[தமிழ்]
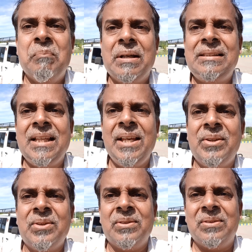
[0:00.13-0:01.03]

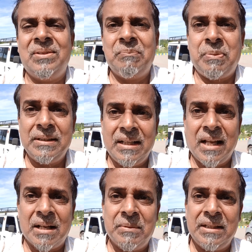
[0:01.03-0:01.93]
மத்தேயு
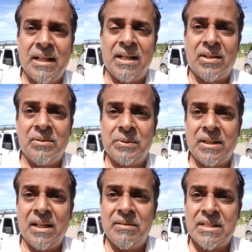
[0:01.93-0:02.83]
பதினாறாம் அதிகாரம்
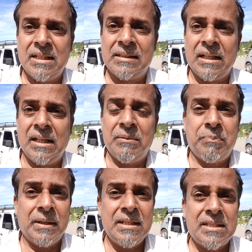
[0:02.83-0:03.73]
முதலாம் வசனத்தில்
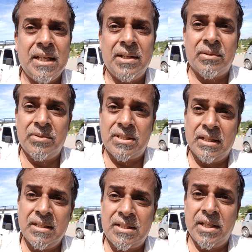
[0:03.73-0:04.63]
பரிசெயரும்
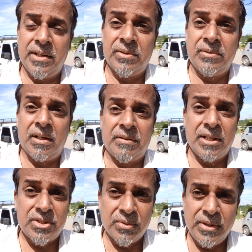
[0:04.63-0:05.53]
சதுசெயரும்
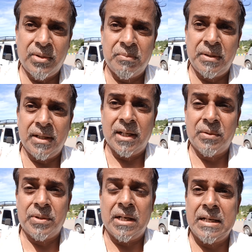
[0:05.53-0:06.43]
அவரை சோதிக்கும்படியாக
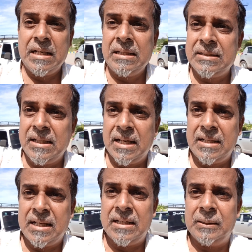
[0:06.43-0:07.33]
ஒரு அடையாளத்தை
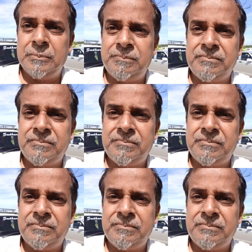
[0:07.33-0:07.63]
கேட்டார்கள்